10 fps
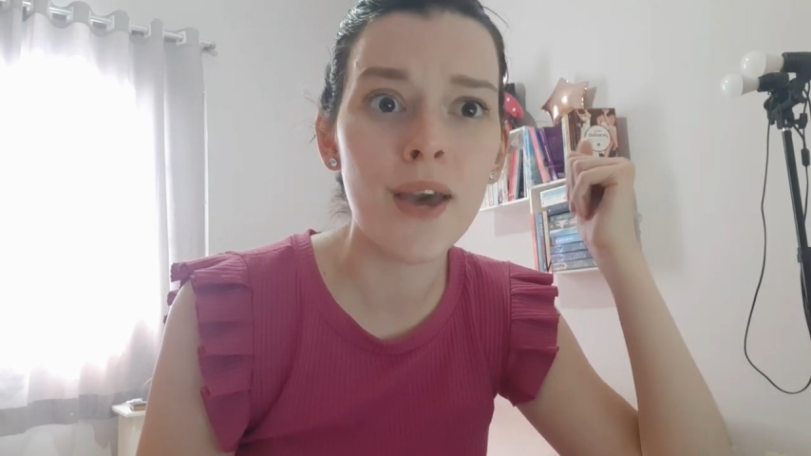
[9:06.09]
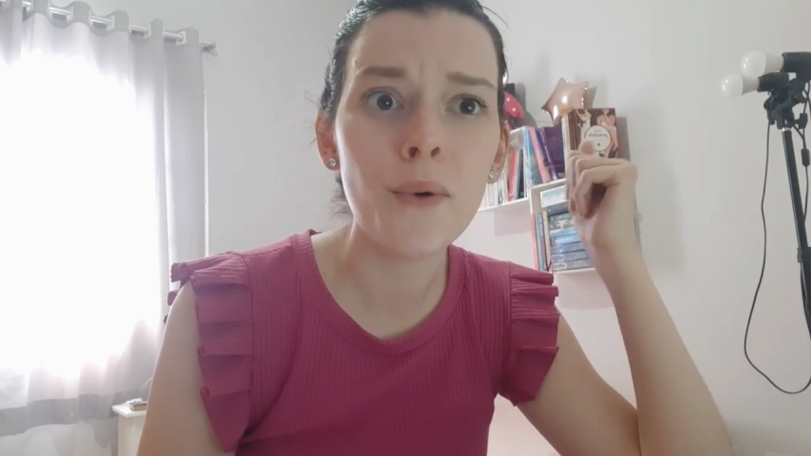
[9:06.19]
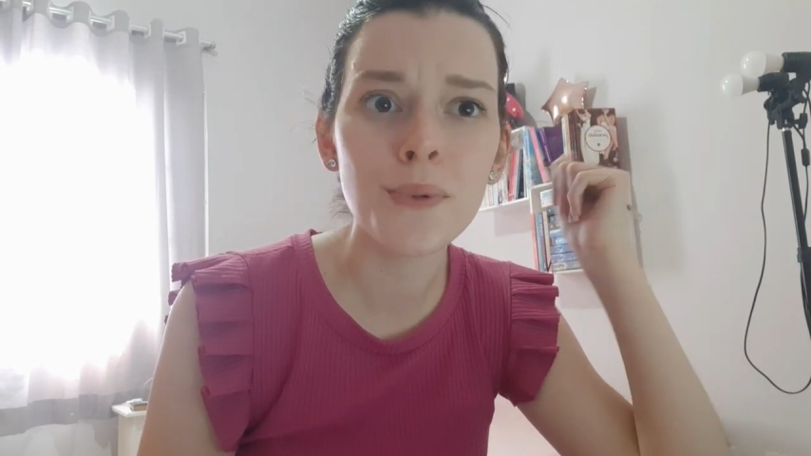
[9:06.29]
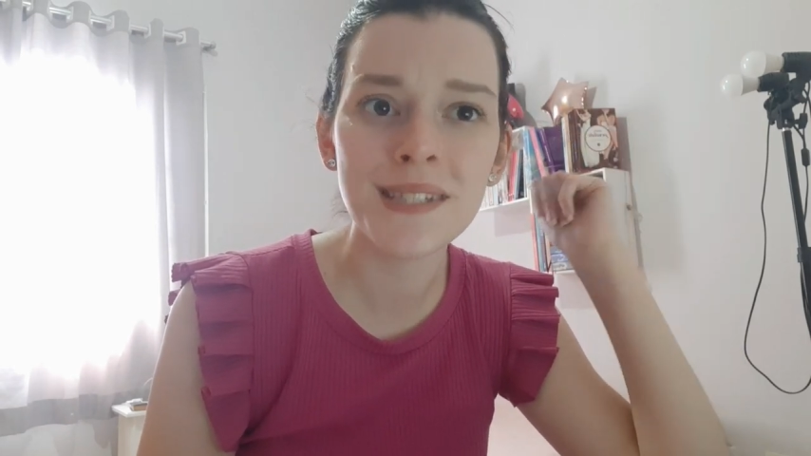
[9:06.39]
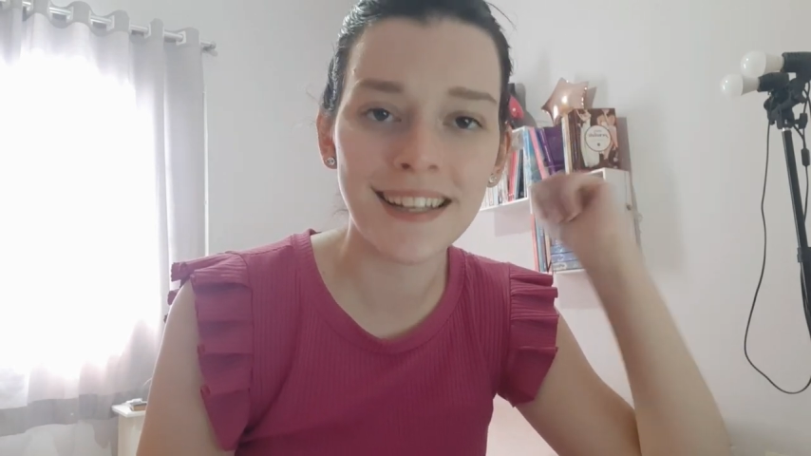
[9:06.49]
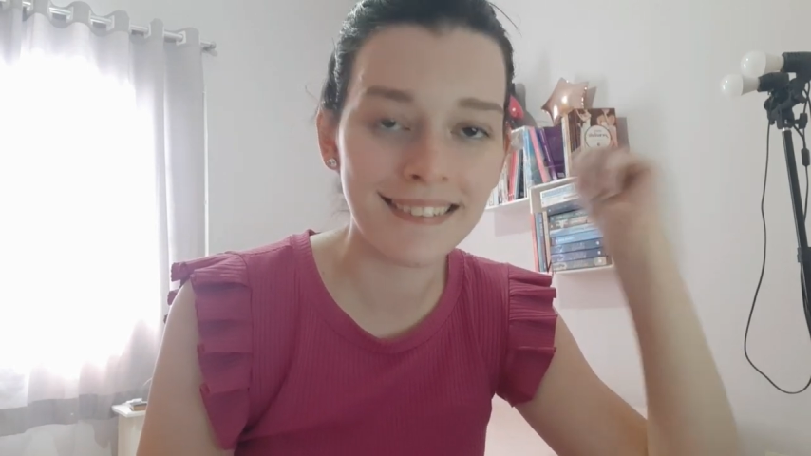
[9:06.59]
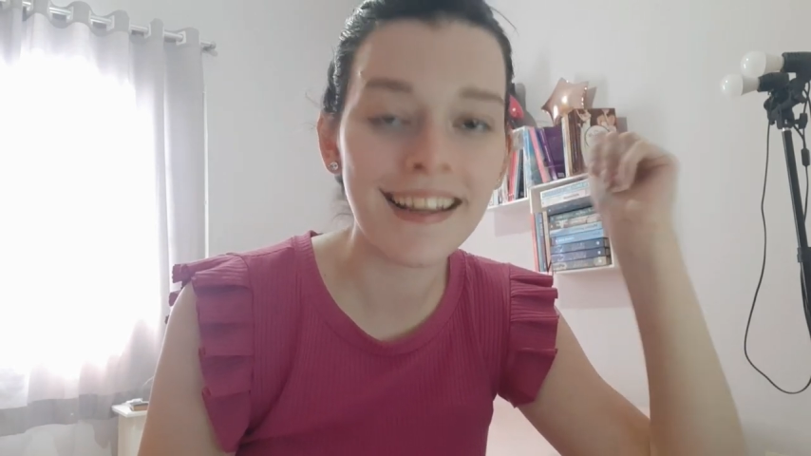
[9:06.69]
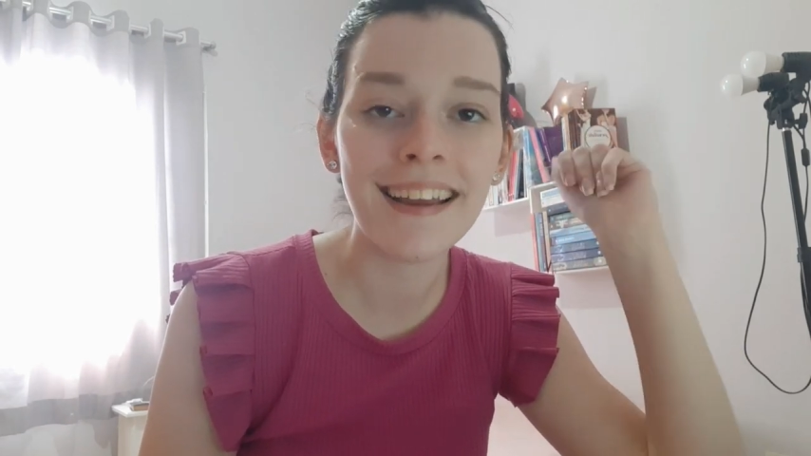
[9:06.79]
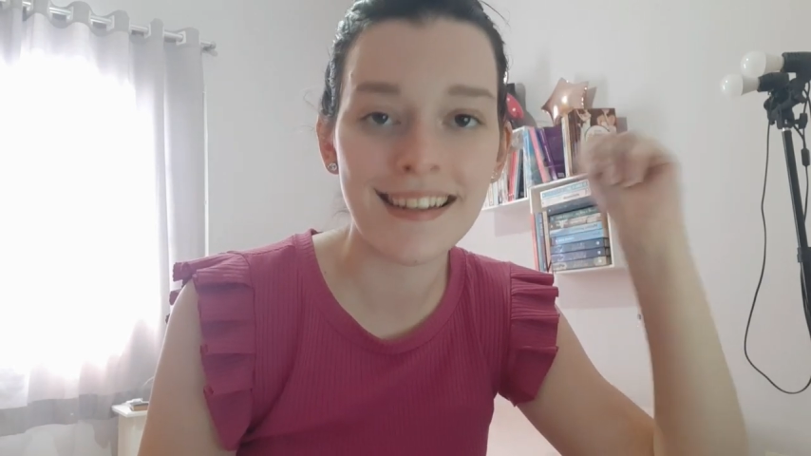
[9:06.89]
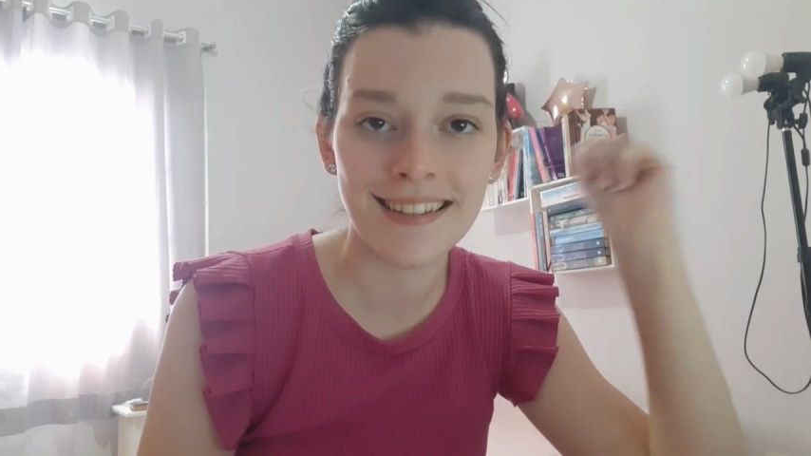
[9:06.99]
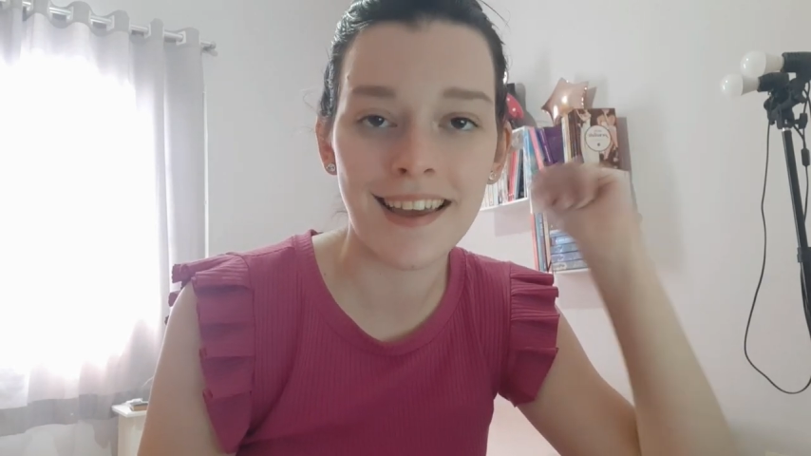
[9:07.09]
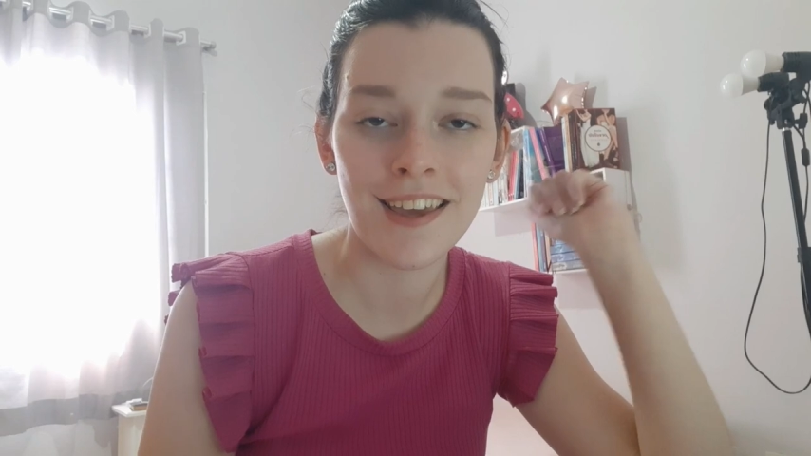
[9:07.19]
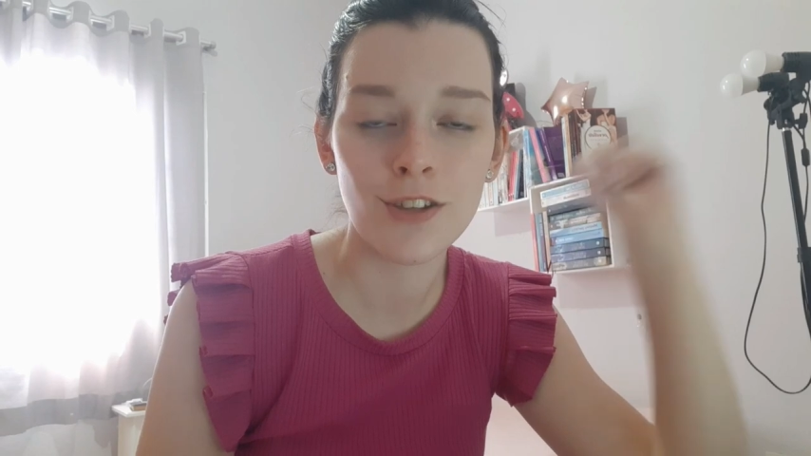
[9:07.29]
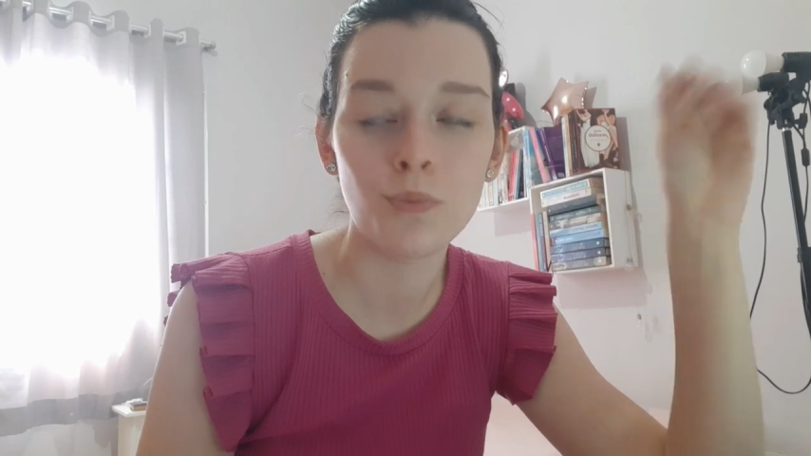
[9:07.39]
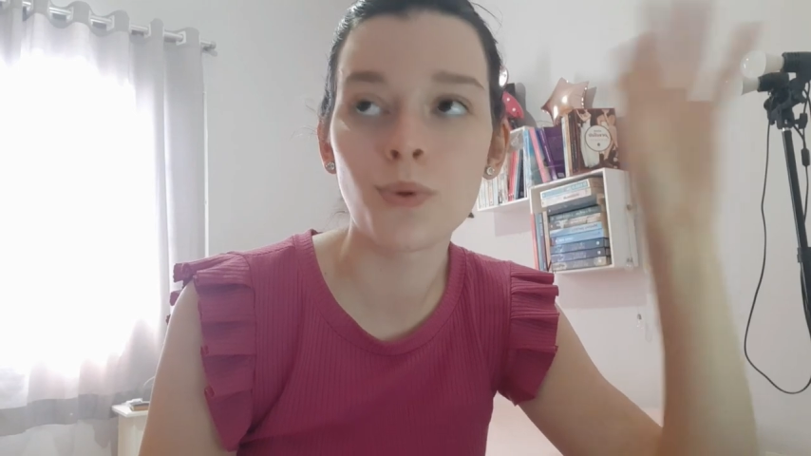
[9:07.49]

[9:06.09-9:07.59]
Eu sentei nessa rede